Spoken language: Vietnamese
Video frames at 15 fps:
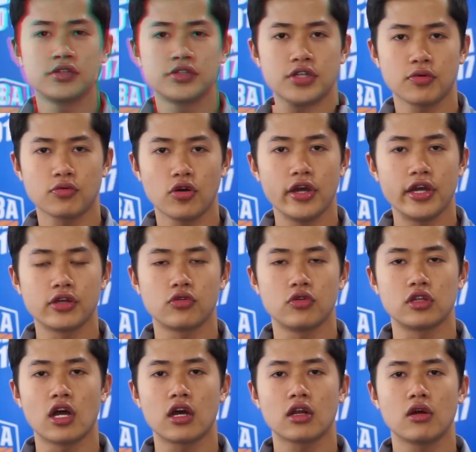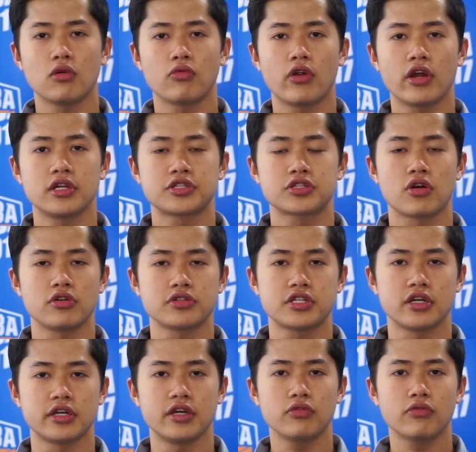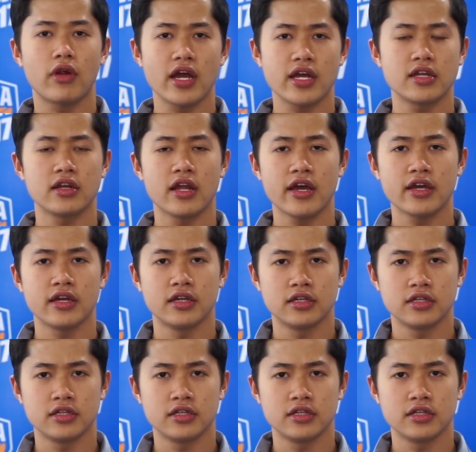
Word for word: Trong đội hình của Thăng Long Warriors còn sở hữu Ryan Lee.